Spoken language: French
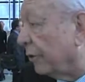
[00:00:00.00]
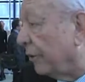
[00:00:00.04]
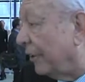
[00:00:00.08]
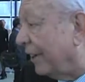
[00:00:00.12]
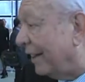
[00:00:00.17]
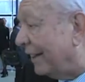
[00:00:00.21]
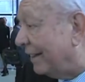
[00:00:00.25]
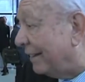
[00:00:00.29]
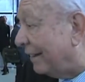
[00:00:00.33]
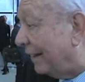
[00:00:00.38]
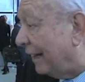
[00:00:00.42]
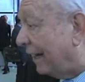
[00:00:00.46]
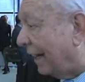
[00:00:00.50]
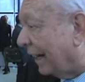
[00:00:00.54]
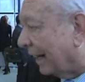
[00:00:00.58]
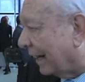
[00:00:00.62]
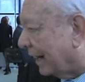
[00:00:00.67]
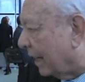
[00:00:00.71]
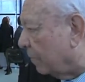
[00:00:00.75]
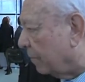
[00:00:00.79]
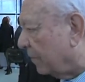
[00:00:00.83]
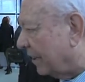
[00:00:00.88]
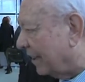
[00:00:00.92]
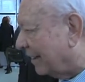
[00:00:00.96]
veut aider la
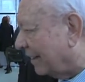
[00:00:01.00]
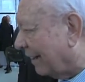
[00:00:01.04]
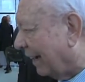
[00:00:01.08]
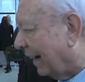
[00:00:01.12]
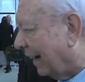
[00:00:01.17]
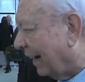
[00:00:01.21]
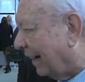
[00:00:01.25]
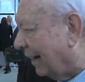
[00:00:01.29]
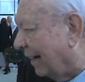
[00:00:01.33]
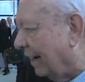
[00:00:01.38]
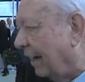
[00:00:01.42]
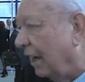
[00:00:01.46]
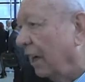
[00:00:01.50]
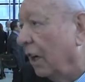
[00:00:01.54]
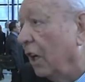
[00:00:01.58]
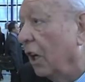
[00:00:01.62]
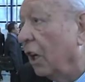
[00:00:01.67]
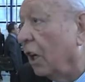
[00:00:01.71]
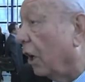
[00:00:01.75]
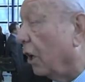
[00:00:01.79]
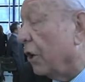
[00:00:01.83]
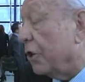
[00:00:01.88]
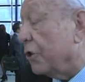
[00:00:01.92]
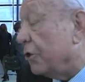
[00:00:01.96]
capitale
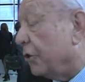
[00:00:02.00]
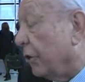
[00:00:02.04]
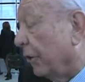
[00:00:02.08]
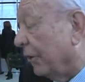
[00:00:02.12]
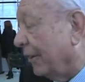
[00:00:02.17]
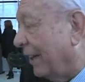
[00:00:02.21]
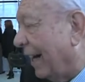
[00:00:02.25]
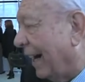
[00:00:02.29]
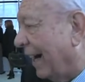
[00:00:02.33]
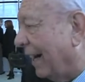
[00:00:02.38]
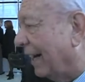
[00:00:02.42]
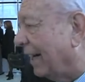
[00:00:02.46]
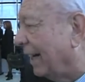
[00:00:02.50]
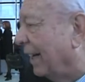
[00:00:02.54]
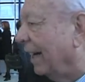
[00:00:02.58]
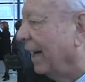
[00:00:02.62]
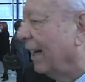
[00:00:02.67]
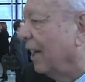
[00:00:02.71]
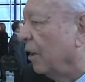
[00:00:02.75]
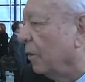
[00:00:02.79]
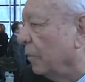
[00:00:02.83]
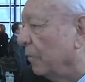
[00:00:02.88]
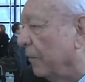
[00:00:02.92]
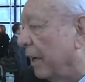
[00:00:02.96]
régionale,
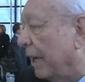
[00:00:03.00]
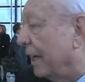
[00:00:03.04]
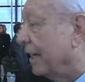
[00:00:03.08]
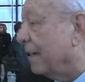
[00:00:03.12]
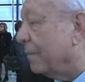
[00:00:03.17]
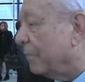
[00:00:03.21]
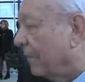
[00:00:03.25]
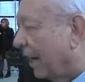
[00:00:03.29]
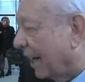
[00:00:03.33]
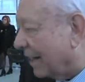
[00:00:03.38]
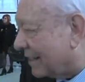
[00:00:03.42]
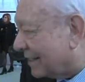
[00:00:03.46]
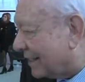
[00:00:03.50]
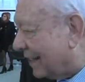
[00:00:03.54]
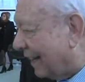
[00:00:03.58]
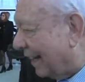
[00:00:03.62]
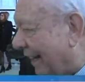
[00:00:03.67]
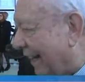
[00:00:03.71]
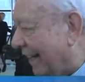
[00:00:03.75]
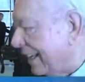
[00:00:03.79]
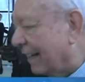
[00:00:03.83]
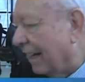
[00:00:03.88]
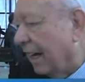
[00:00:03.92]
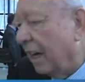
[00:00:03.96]
mais
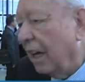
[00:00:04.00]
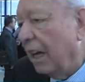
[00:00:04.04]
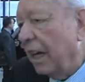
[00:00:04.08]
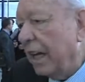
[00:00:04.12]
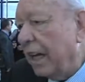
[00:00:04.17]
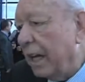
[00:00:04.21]
Marseille.